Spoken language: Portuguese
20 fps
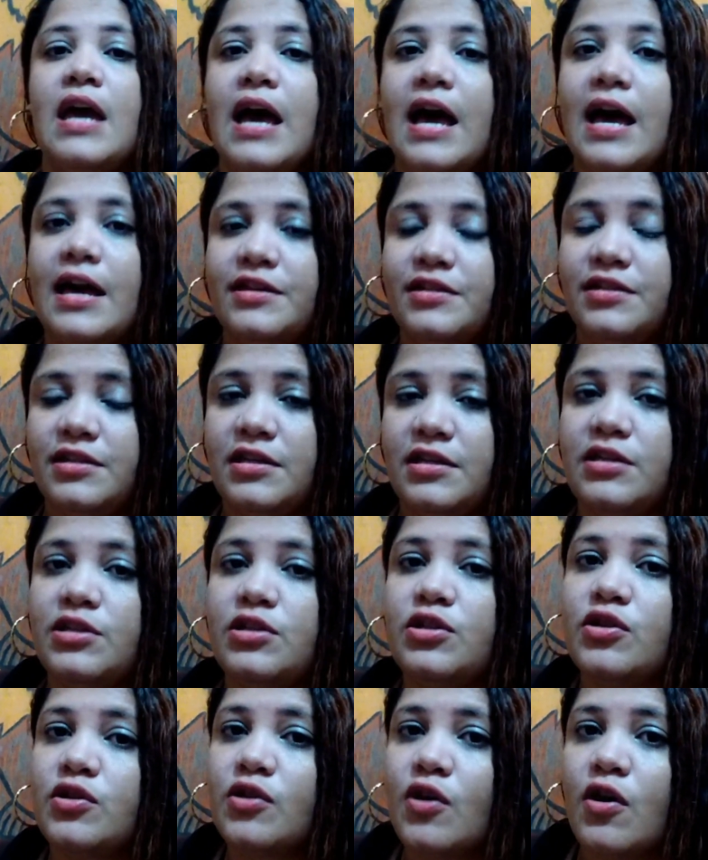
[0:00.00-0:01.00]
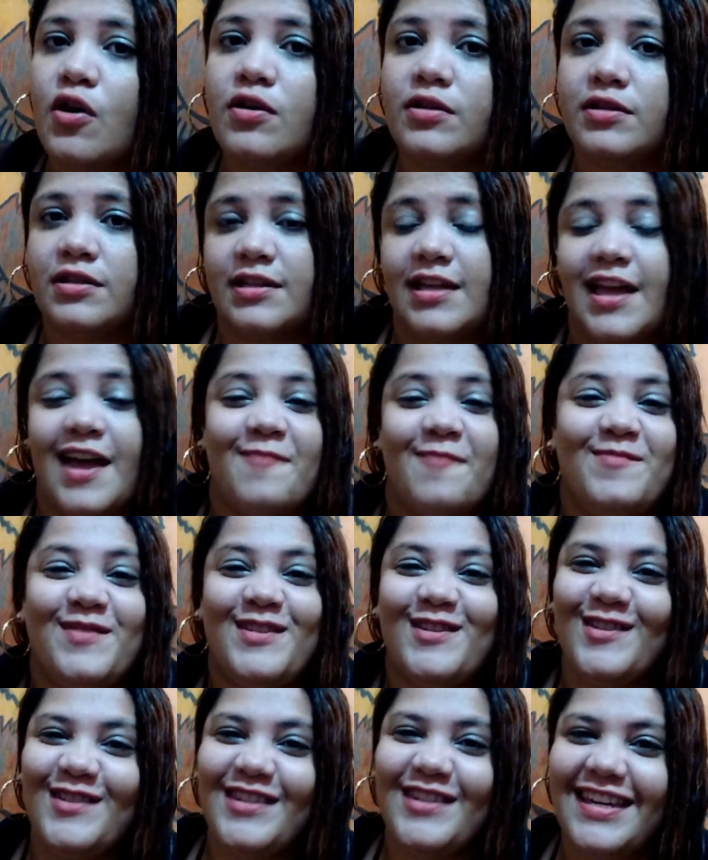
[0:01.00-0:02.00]
A gente só sabe
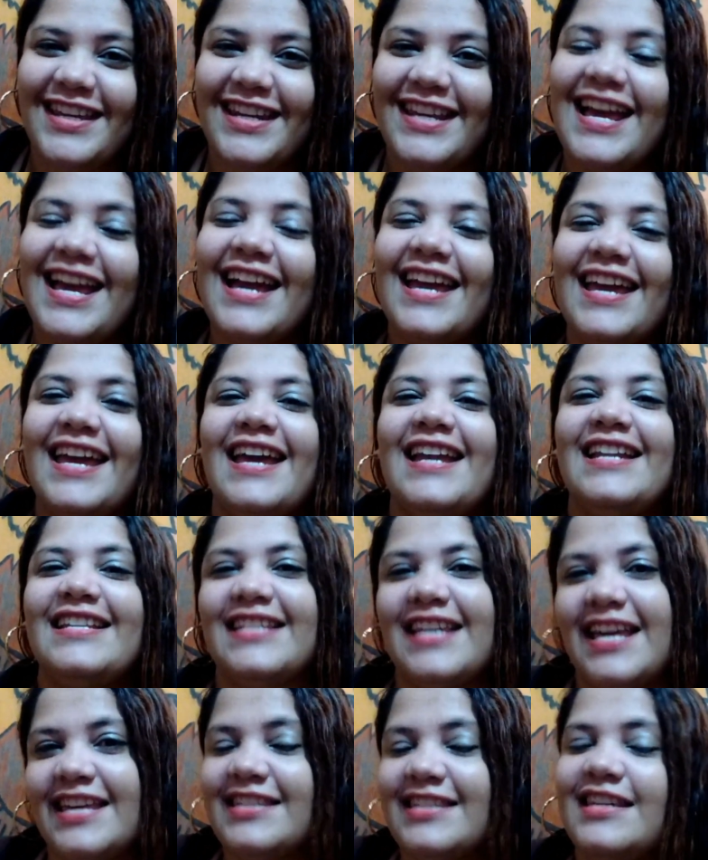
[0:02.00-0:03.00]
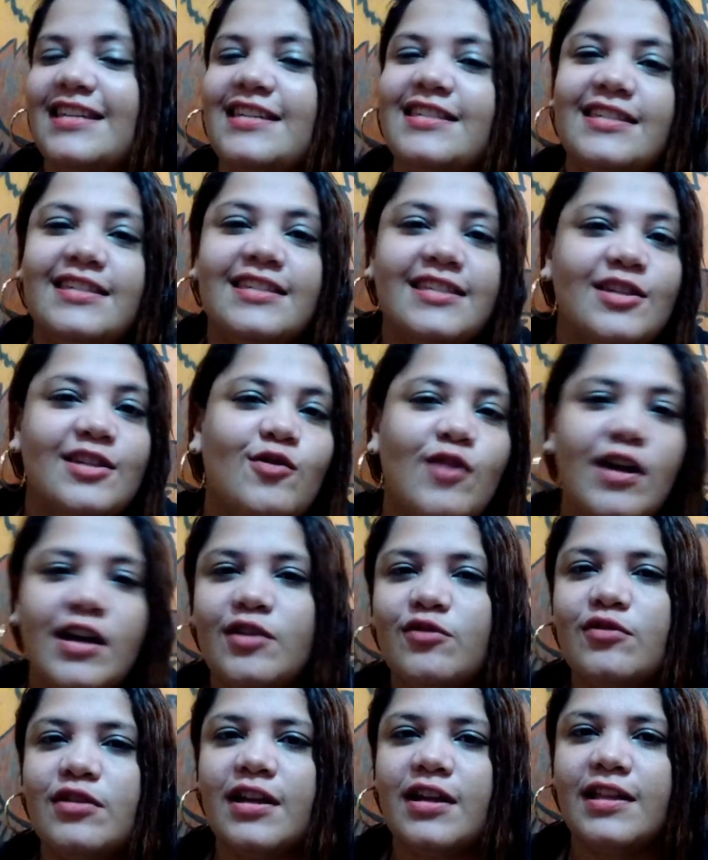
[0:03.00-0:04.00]
sugerir aqueles que a gente indicou
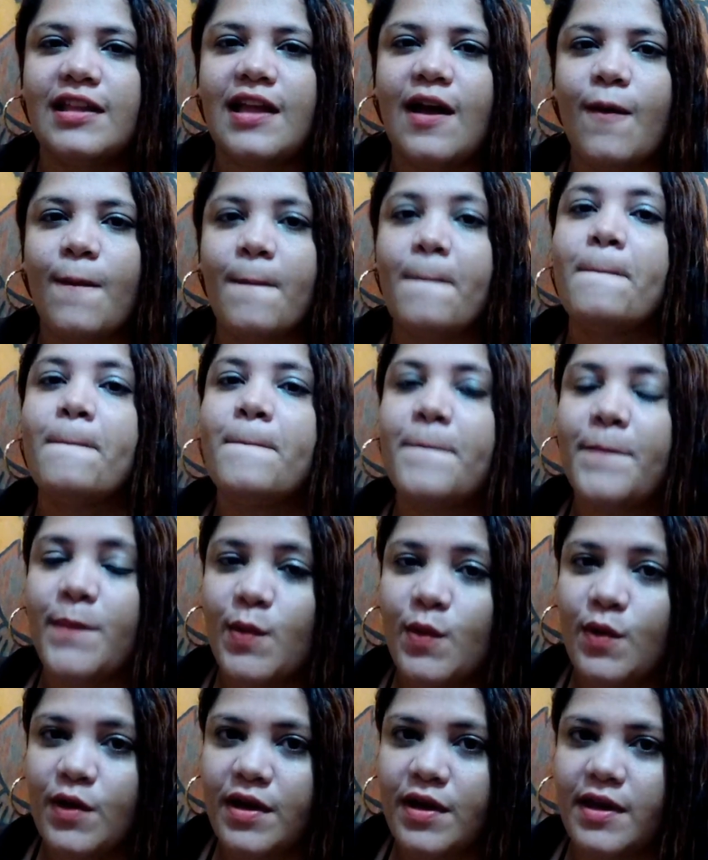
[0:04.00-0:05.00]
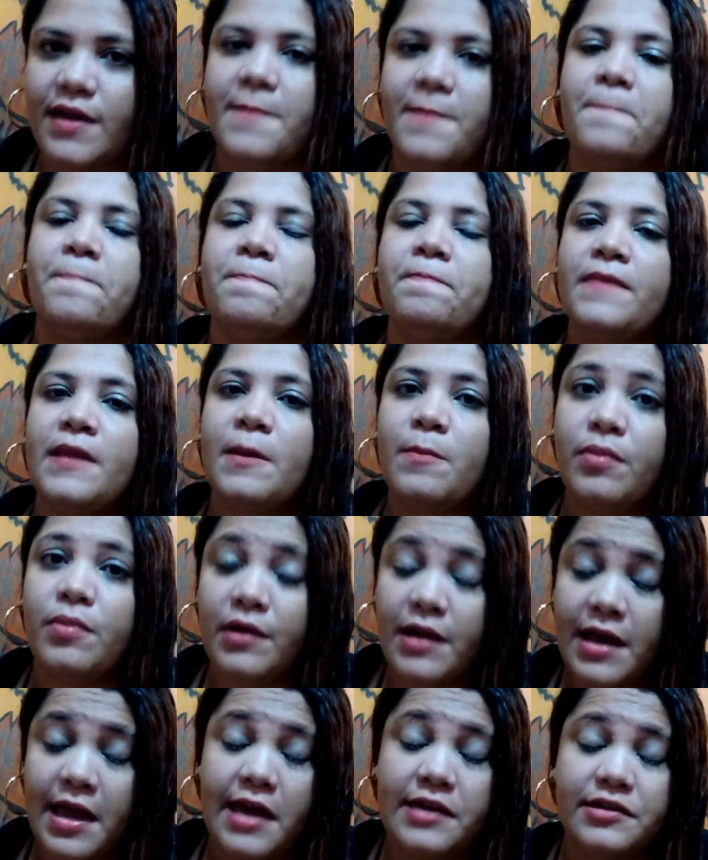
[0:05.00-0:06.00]
aqui no canal. Por quê?
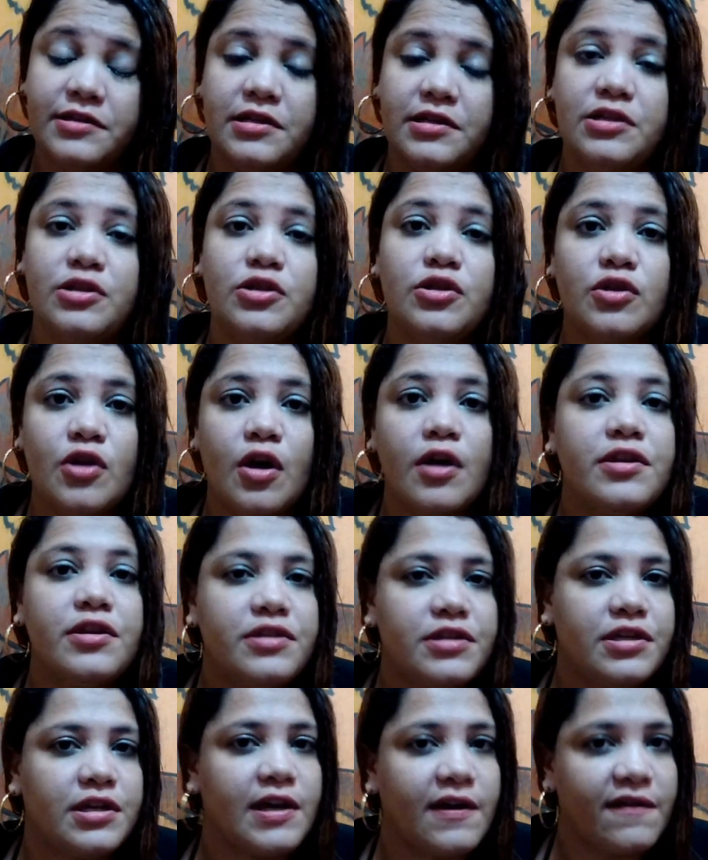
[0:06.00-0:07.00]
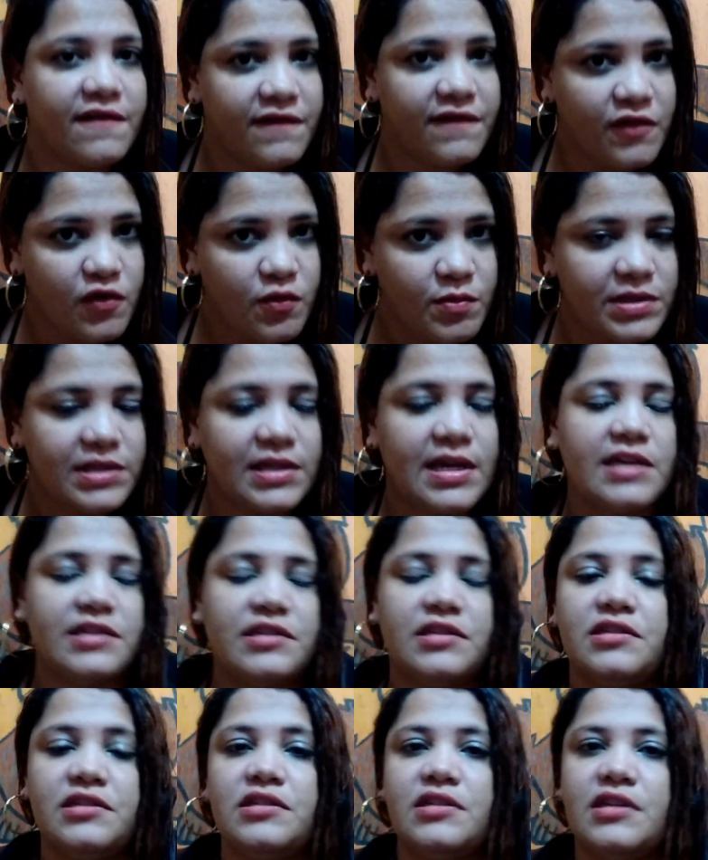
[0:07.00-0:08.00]
Porque a gente só indica filmes que a
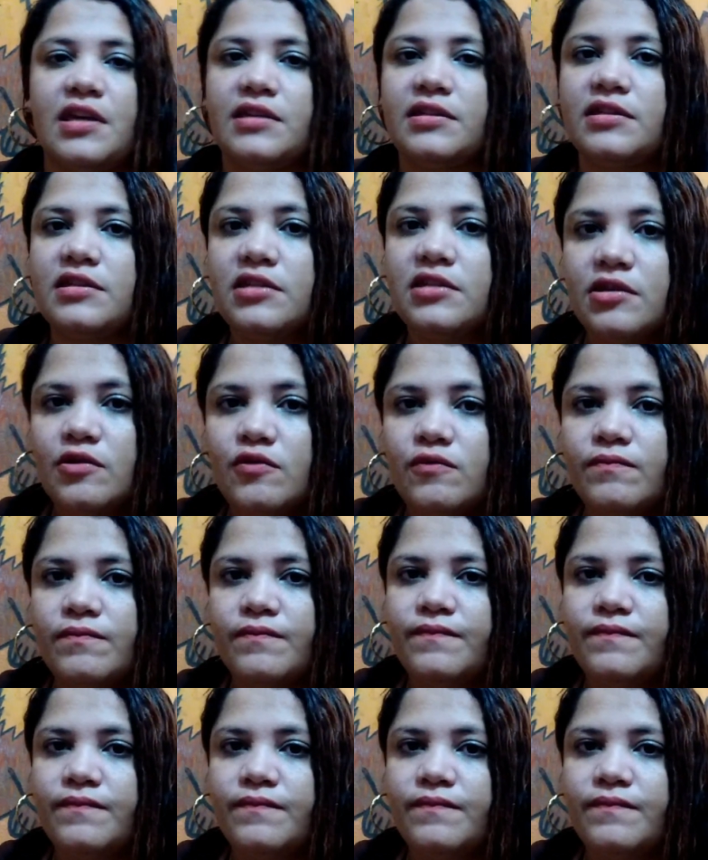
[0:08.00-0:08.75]
gente já assistiu.